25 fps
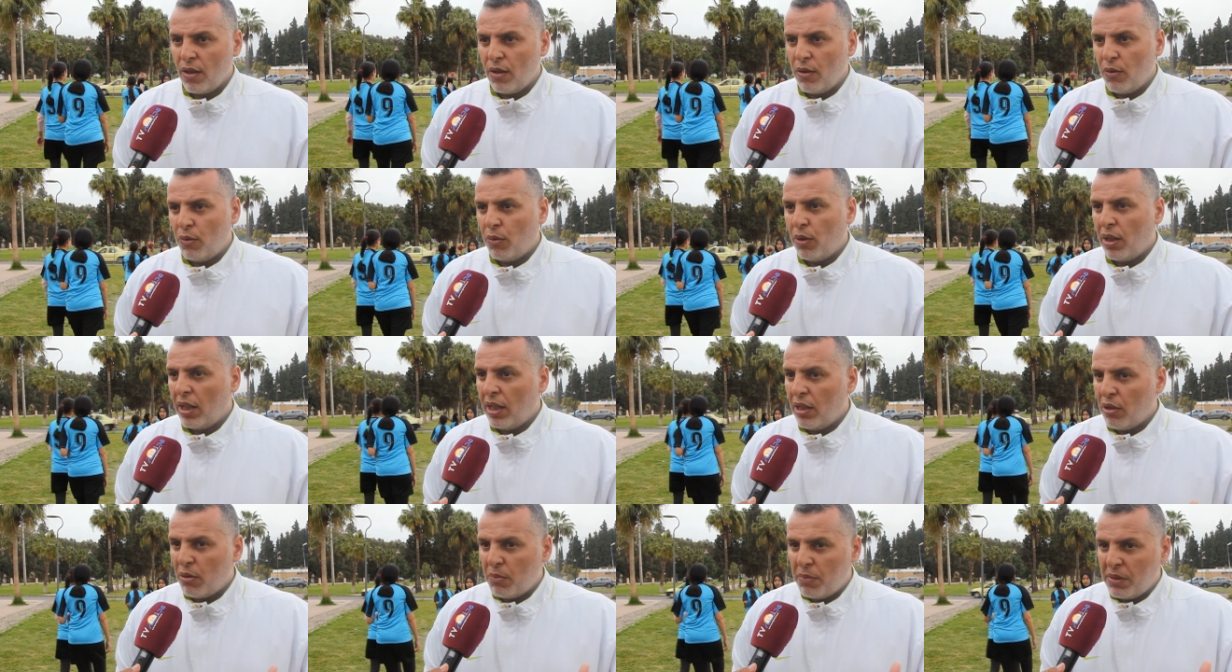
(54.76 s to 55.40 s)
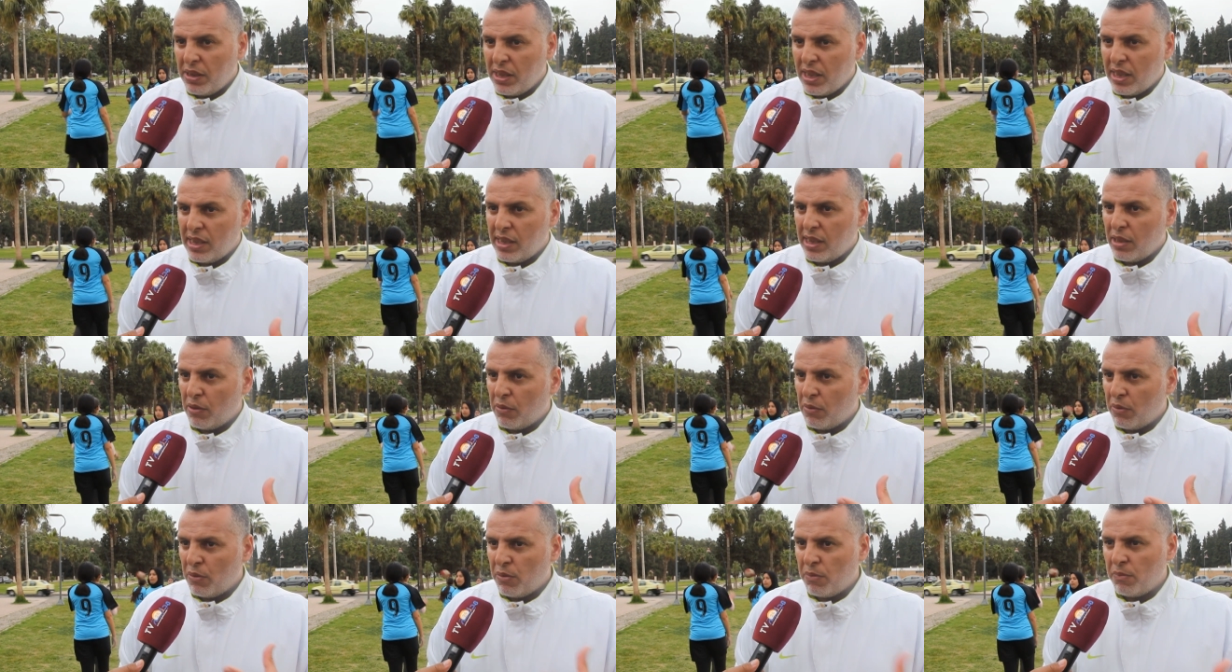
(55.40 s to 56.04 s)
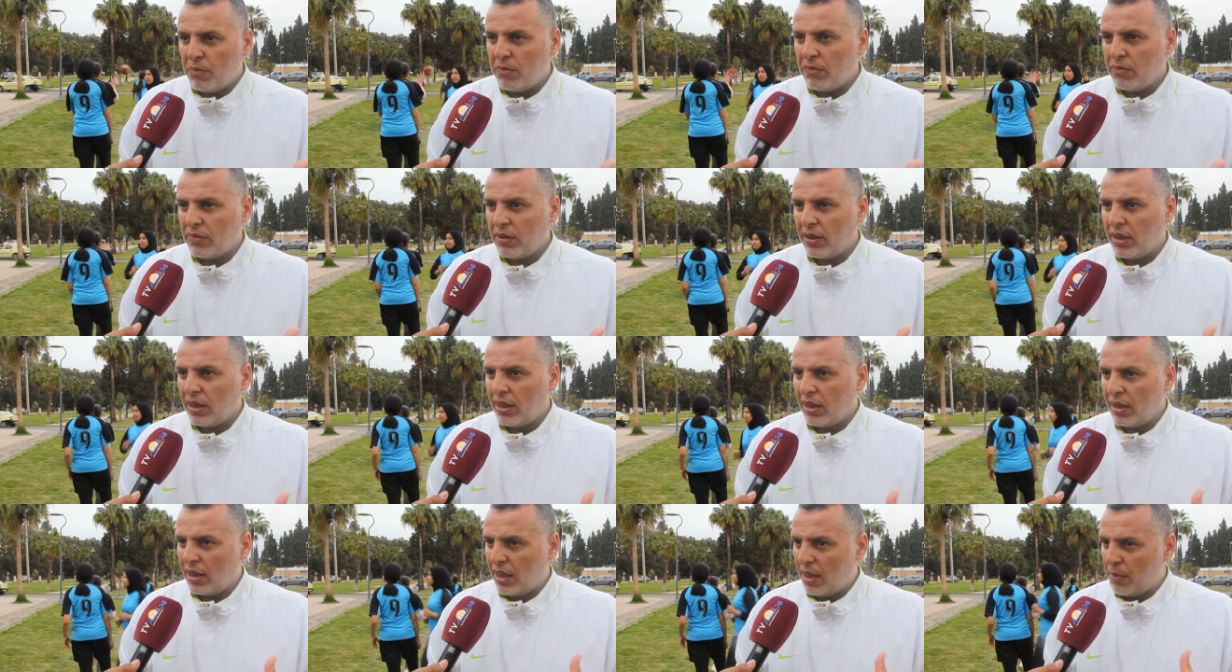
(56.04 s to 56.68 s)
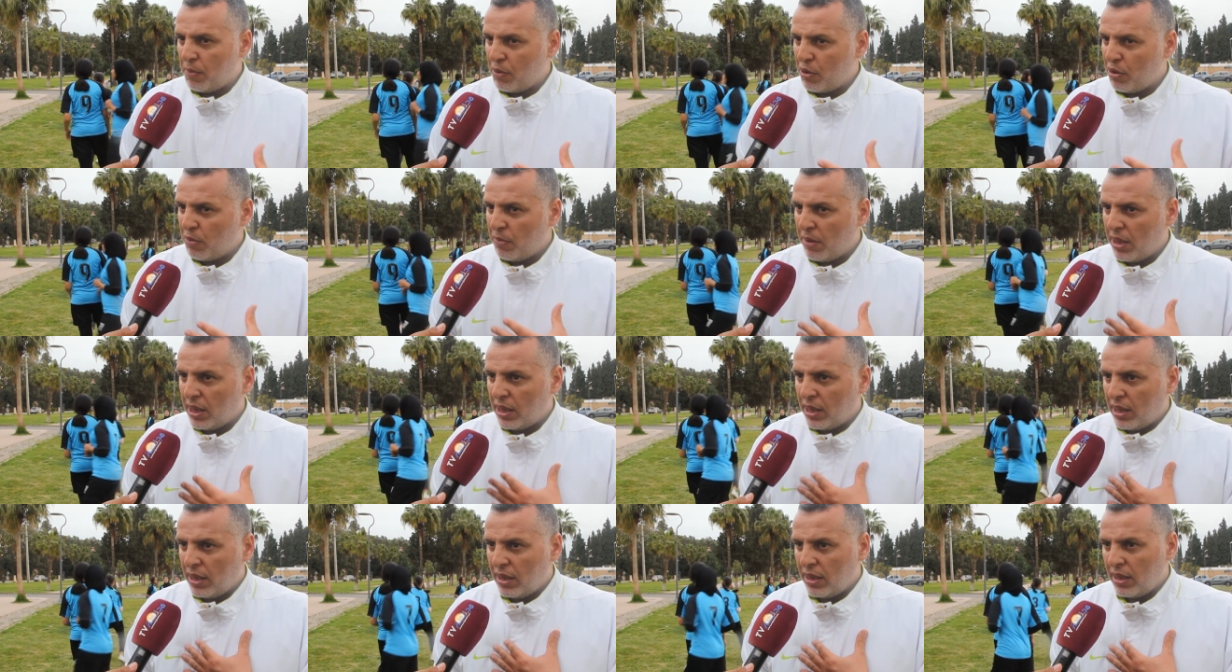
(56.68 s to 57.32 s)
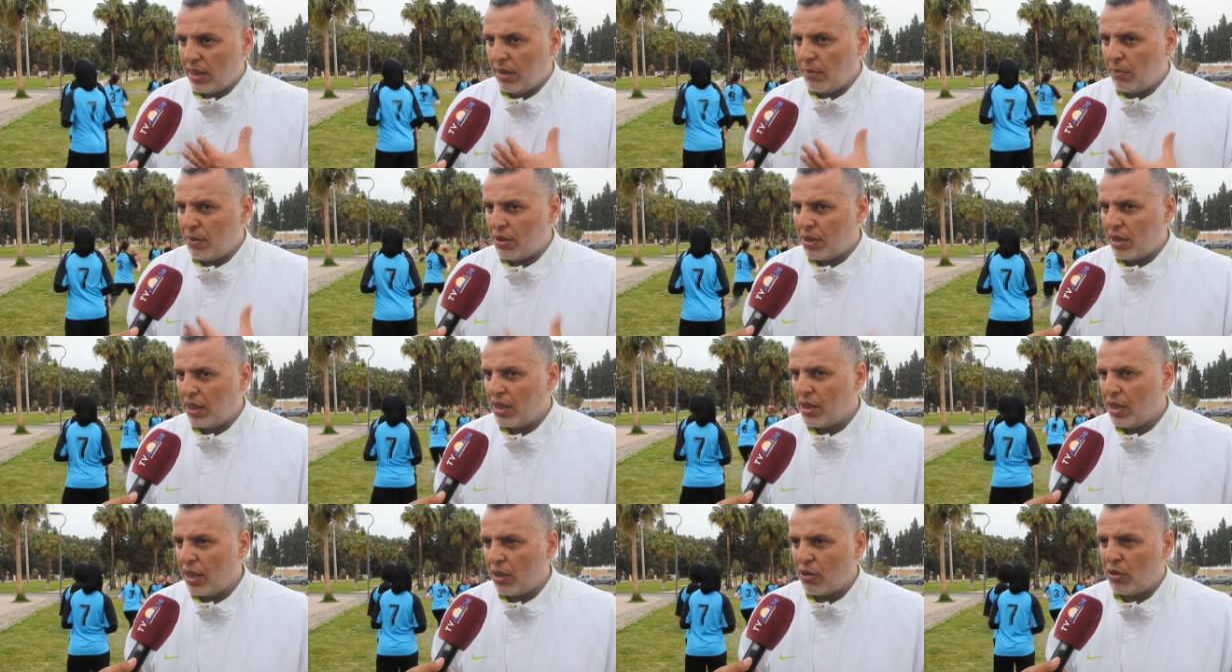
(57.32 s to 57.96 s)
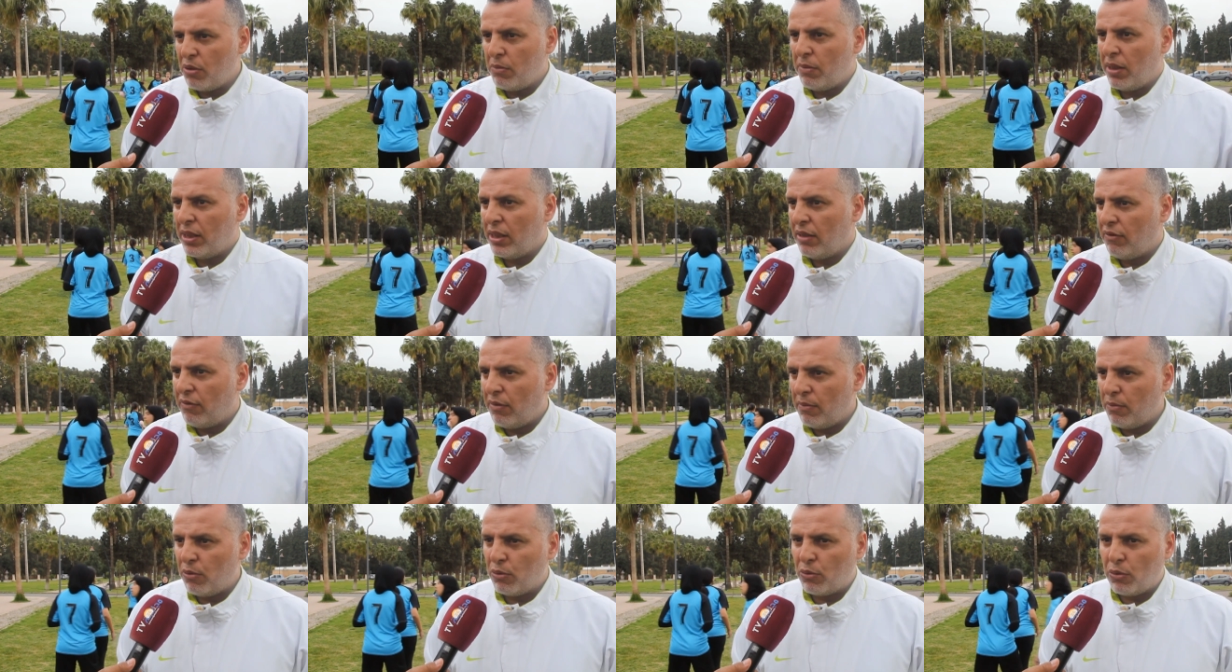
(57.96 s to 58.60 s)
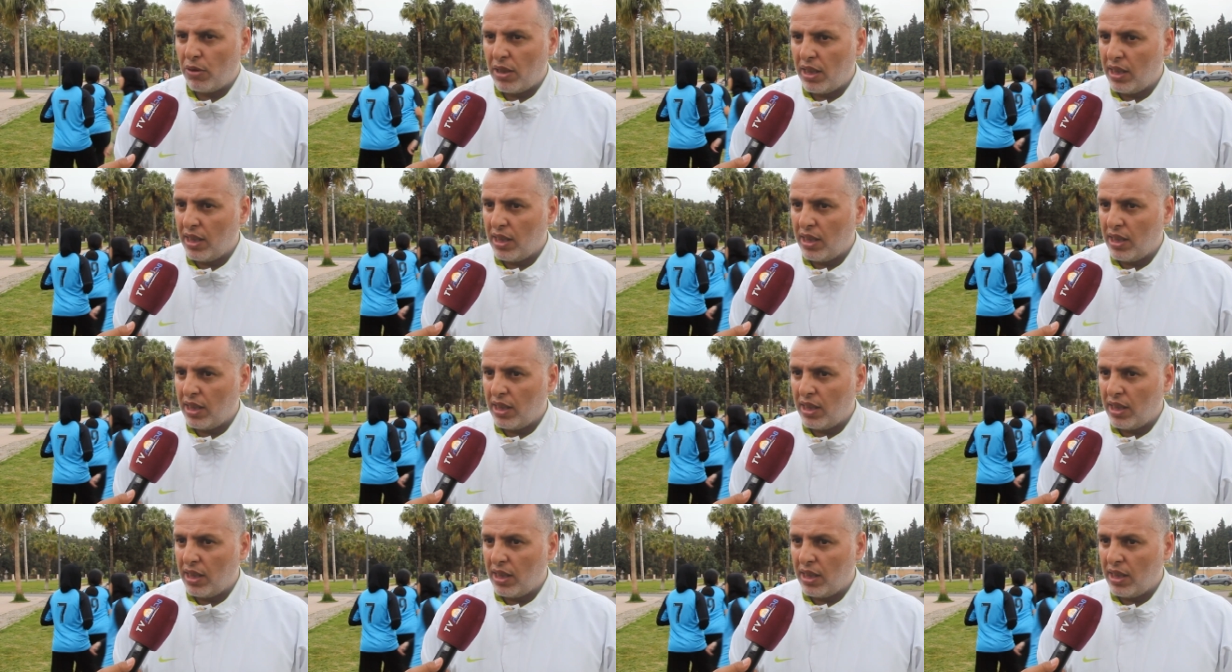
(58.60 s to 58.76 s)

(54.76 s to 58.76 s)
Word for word: وخلاو البنيات ديالهم كيمشيو معنا باش كيشاركوا معنا في البطوله